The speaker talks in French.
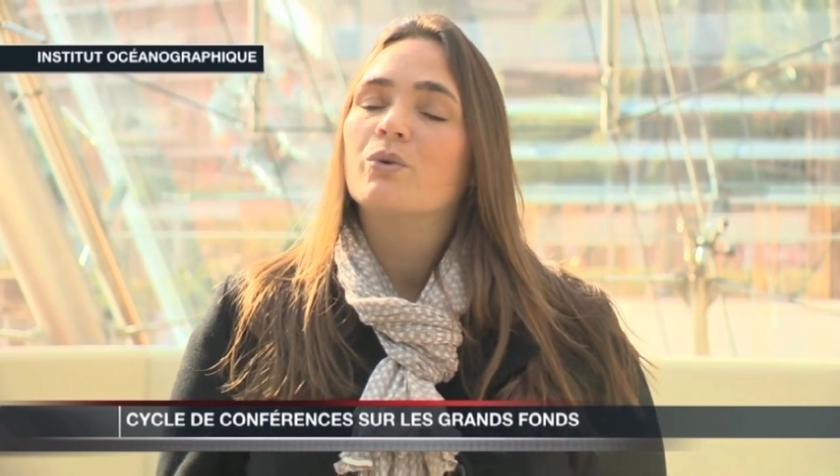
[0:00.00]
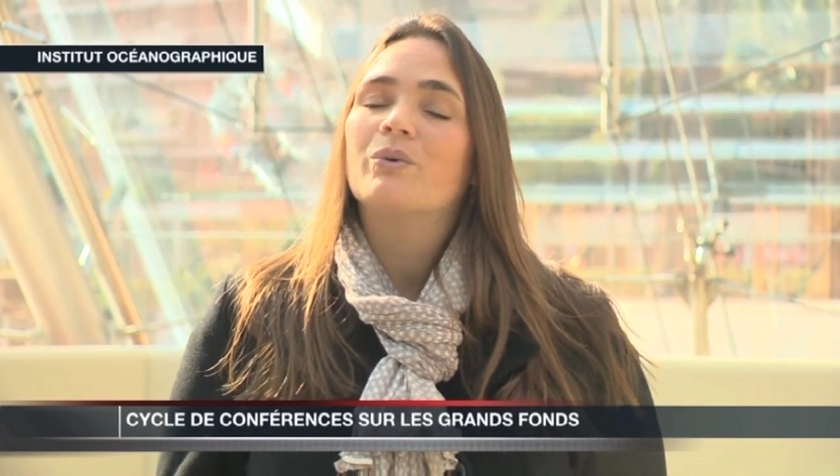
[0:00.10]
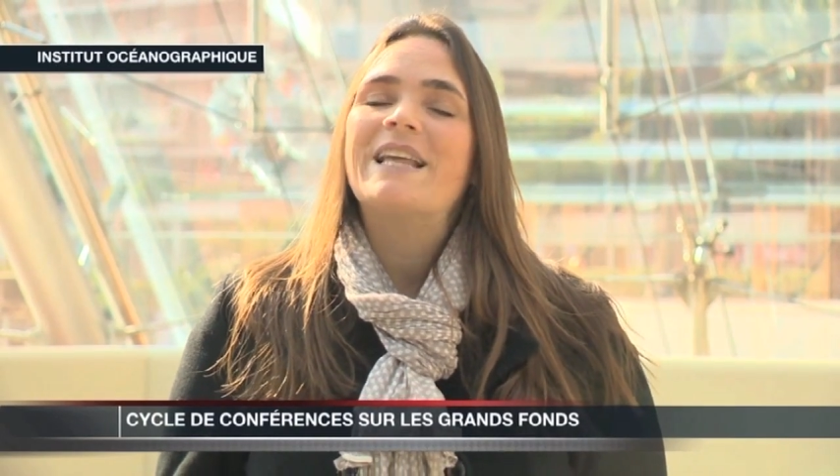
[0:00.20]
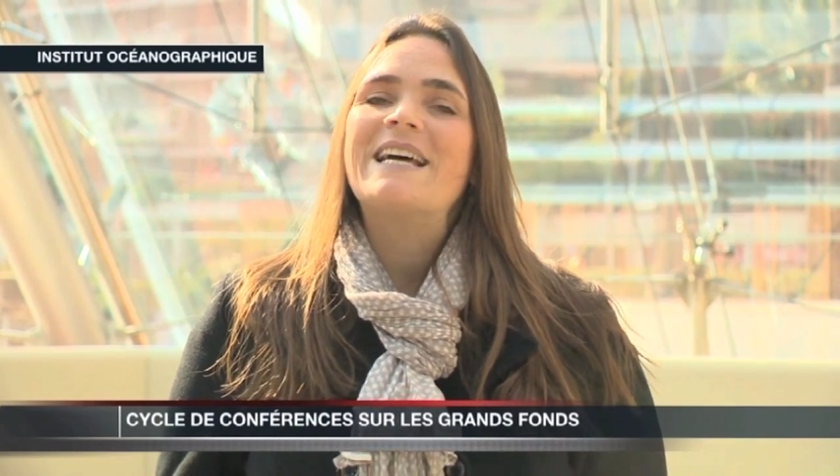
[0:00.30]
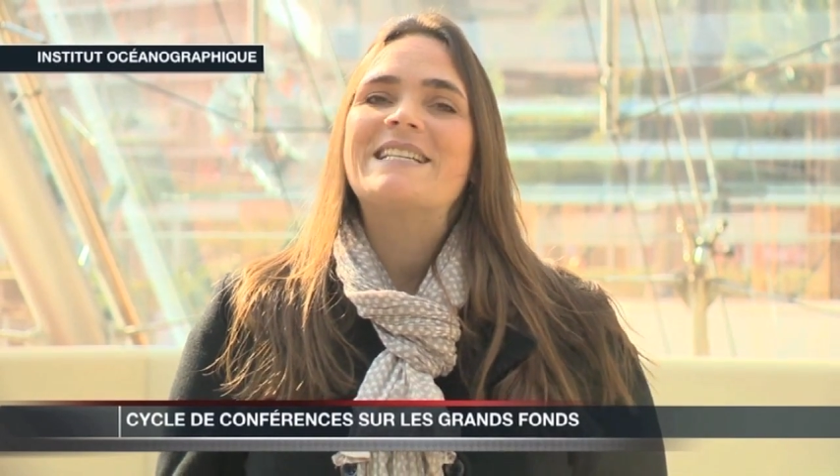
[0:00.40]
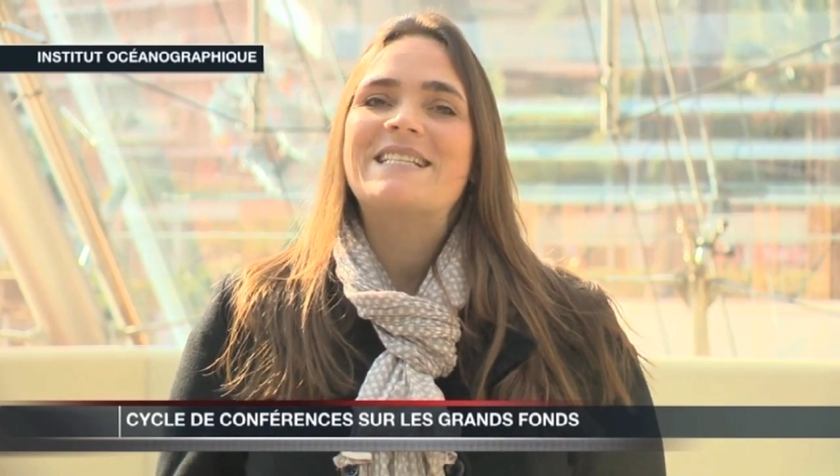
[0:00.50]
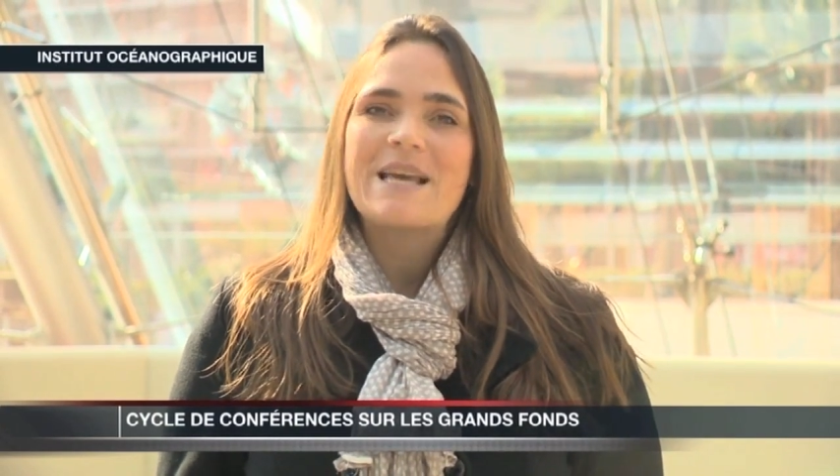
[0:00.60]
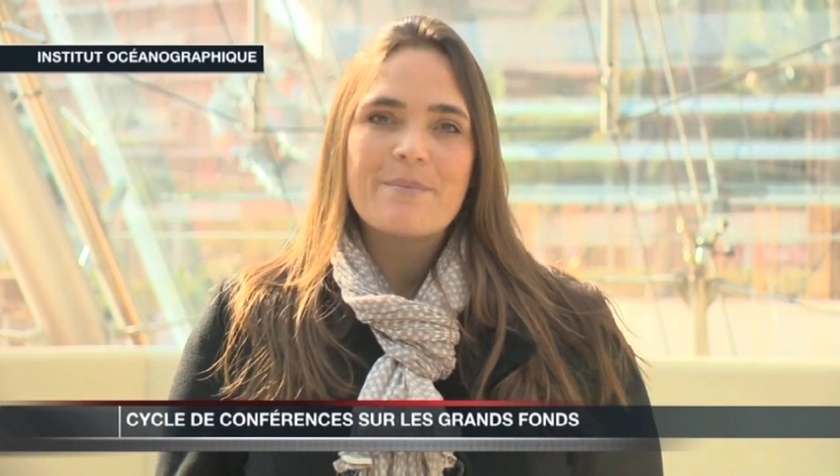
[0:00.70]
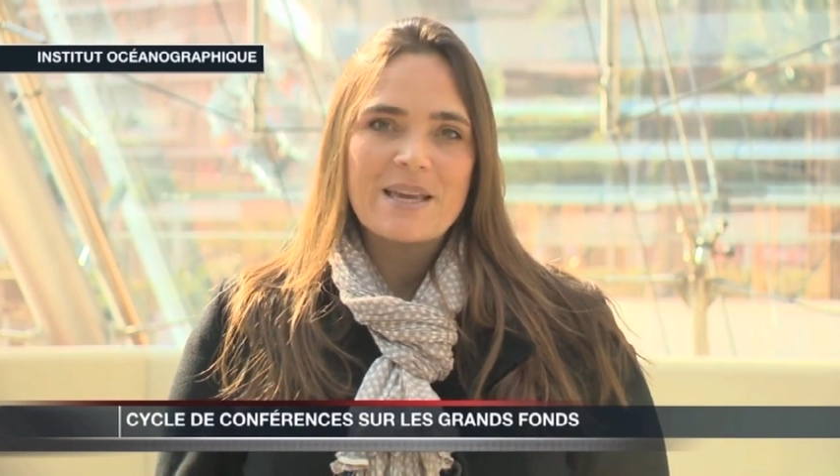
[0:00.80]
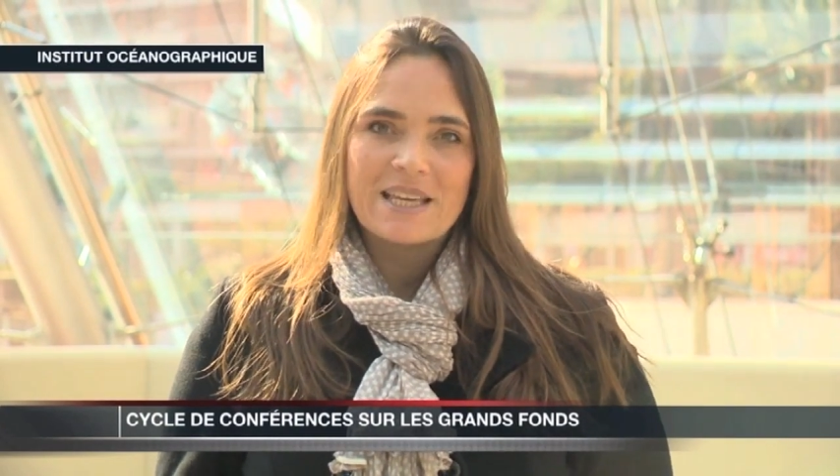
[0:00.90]
on n'a
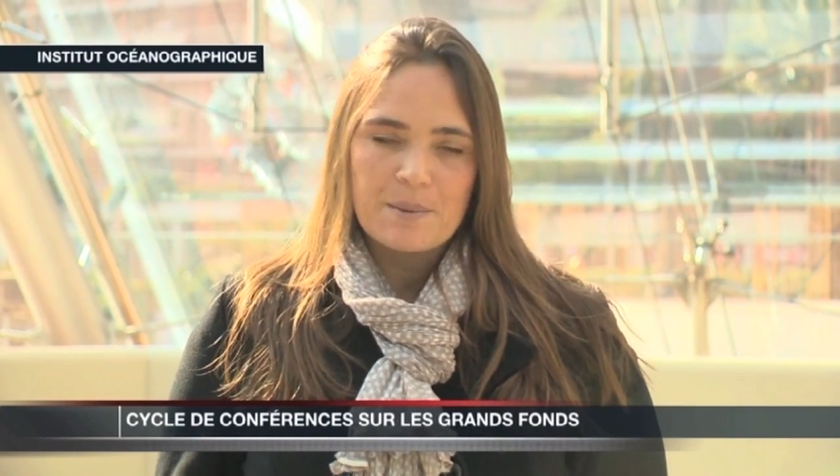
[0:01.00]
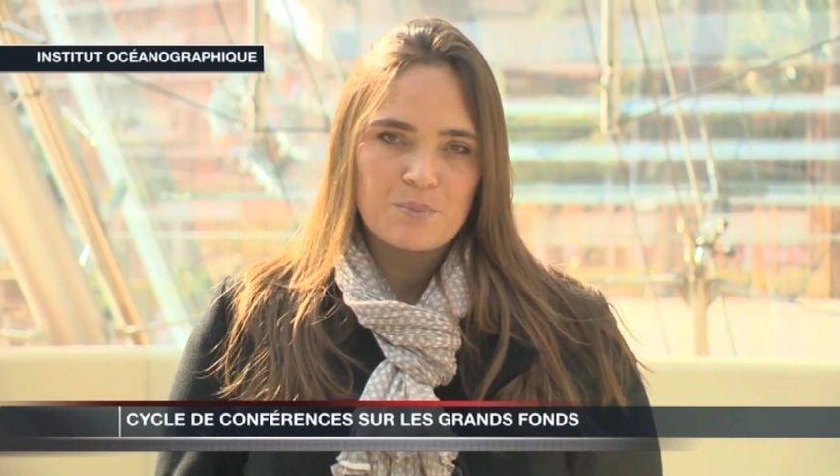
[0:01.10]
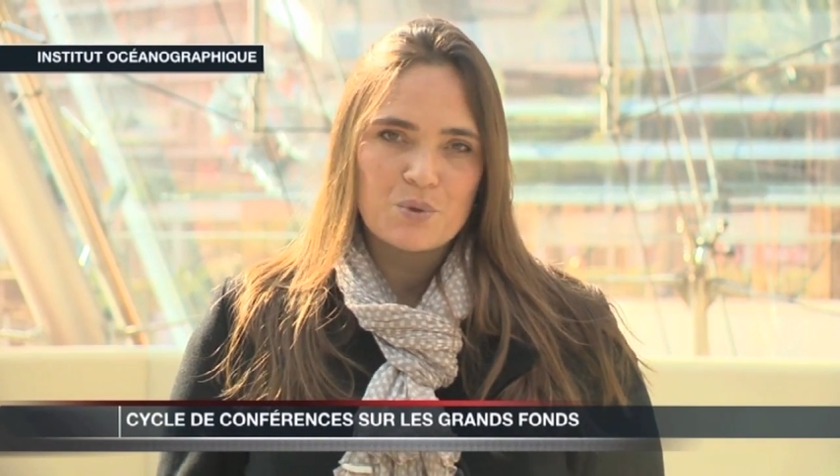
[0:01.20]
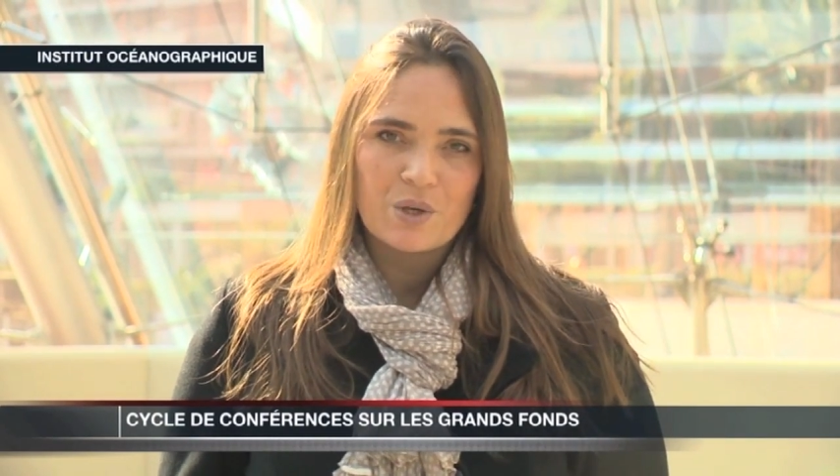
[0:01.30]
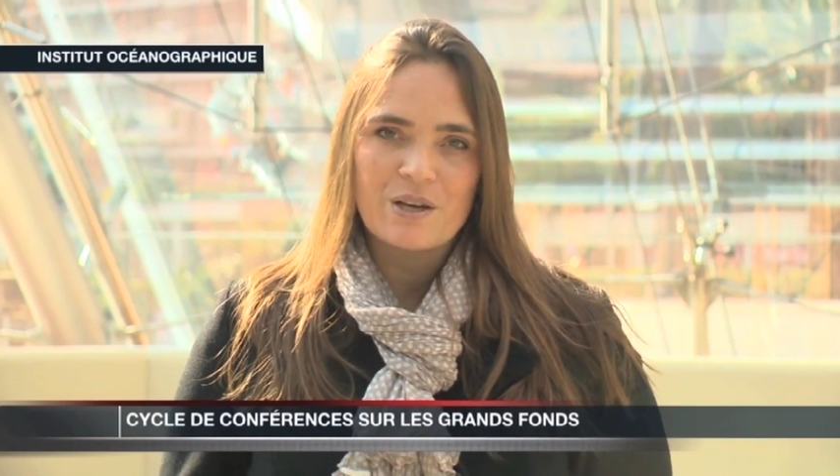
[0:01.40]
jamais capturé